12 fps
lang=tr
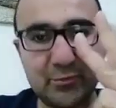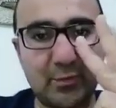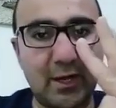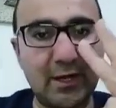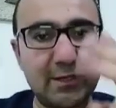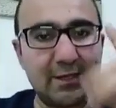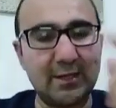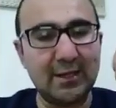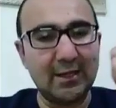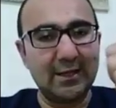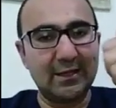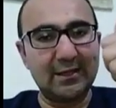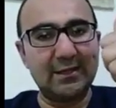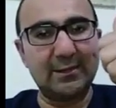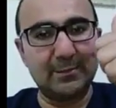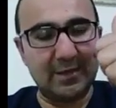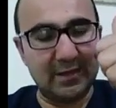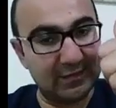vardı.
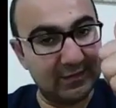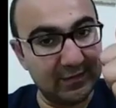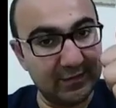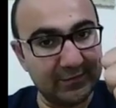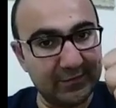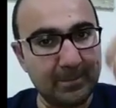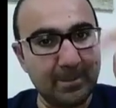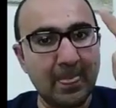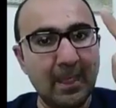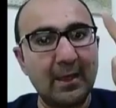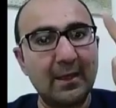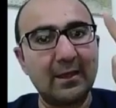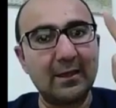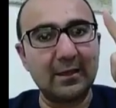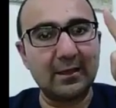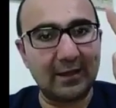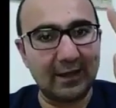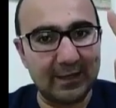İlmiye sınıfı, e,
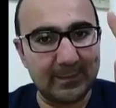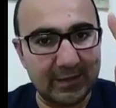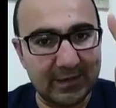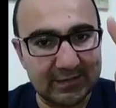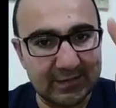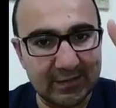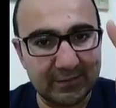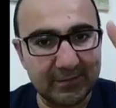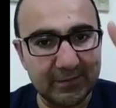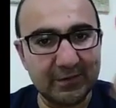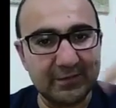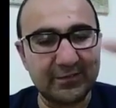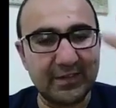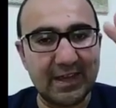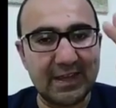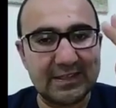kalemiye sınıfı ve